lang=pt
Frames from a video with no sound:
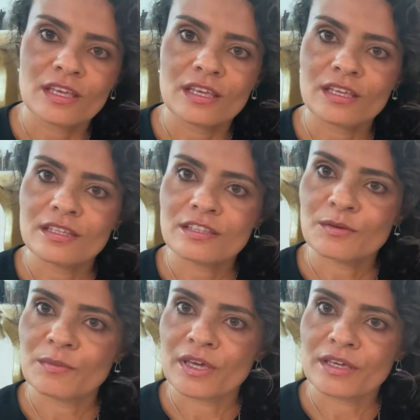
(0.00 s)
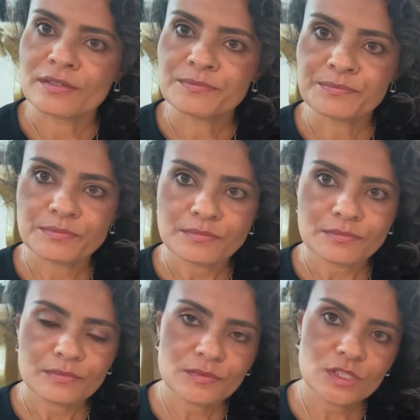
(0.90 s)
E também
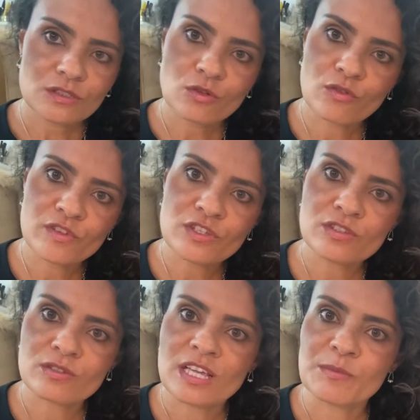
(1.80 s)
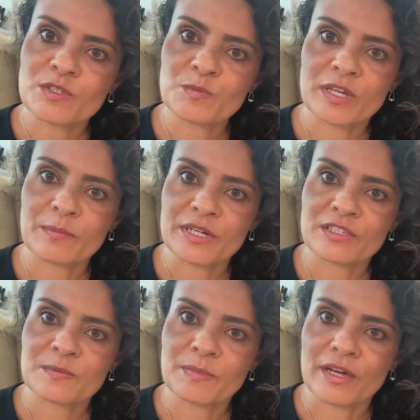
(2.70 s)
convide seus amigos para
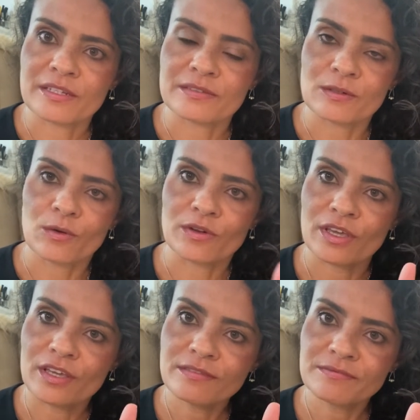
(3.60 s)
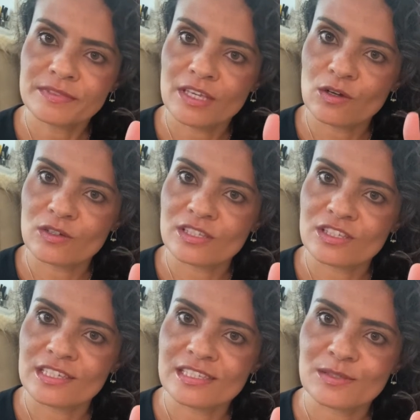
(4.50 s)
participarem, ok? Quem gosta de
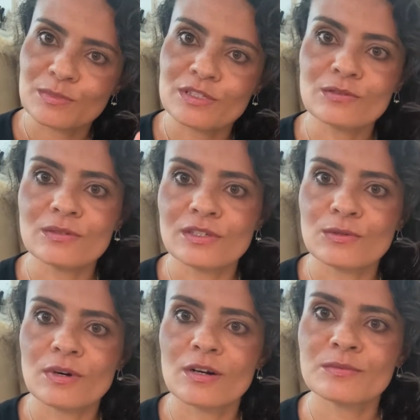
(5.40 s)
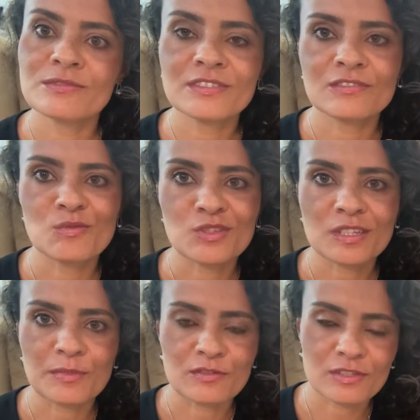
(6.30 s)
recebido, eu amo e vou mostrar
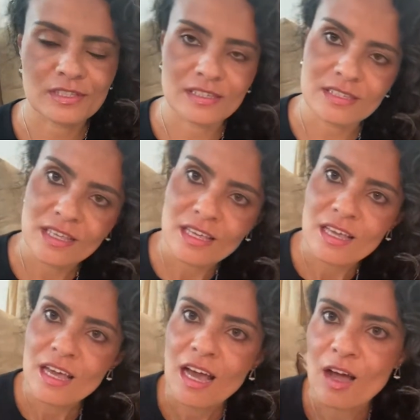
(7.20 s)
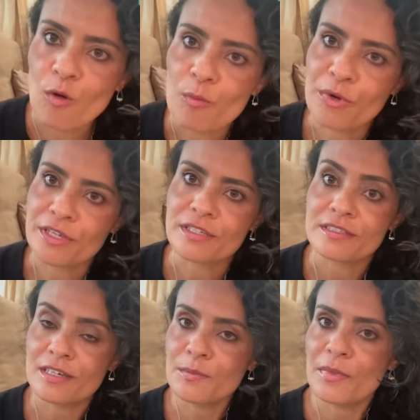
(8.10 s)
para vocês. Acompanhem
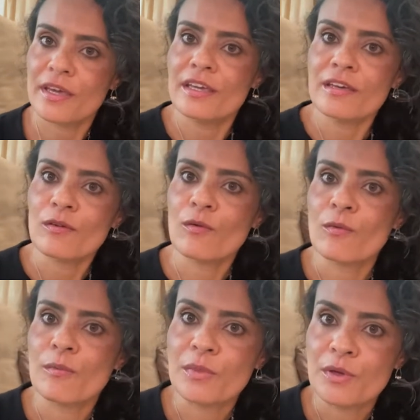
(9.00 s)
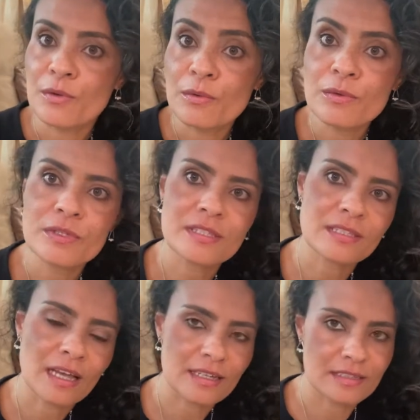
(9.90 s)
também o meu
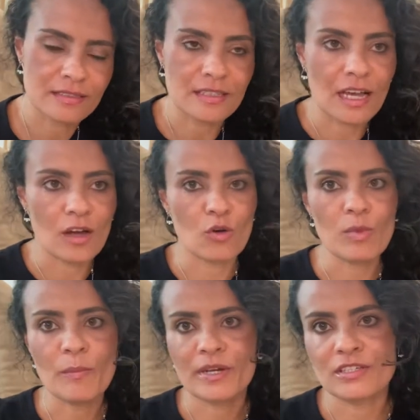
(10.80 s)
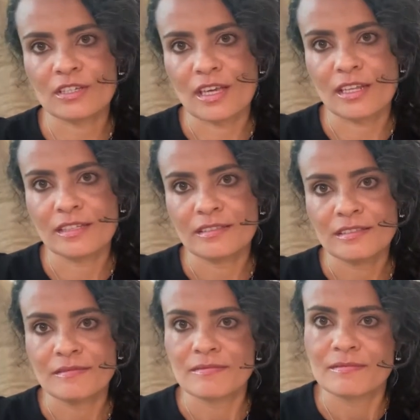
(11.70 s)
Instagram, arroba patkelly,
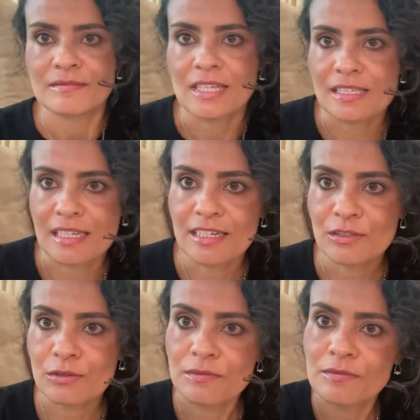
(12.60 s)
tá certo?